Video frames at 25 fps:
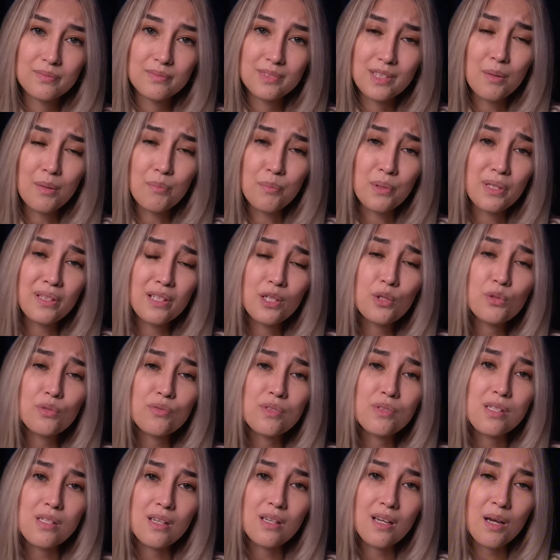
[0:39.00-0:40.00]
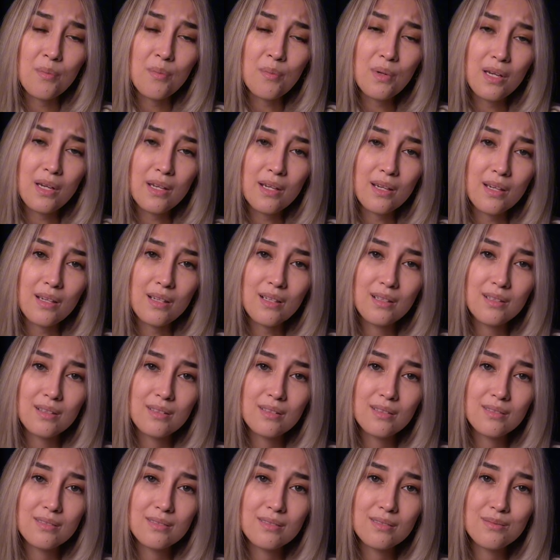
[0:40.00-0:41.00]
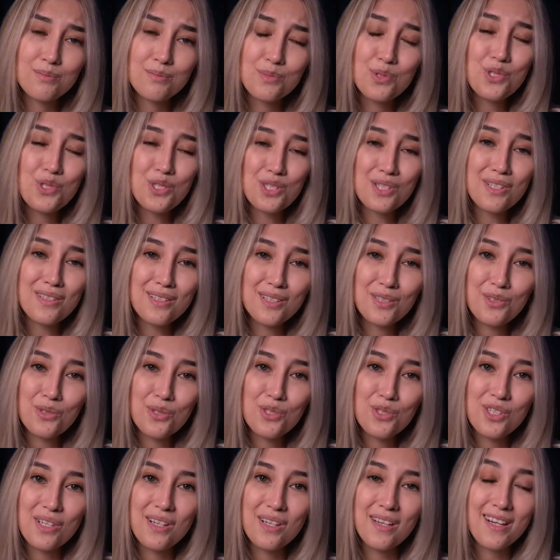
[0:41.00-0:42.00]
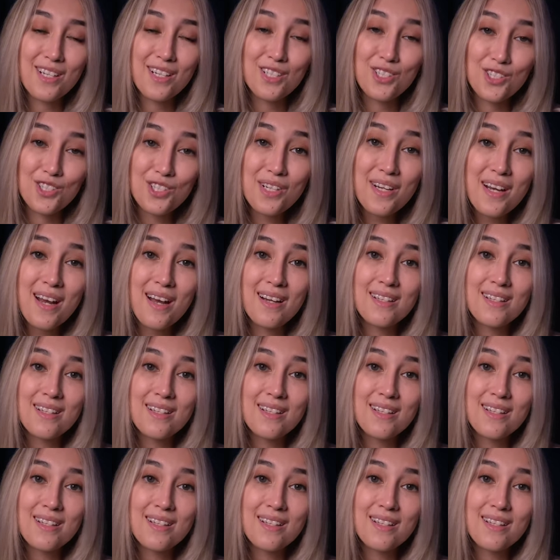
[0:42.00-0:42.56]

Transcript: Там продают высокомерие. Мужчины тоже хороши,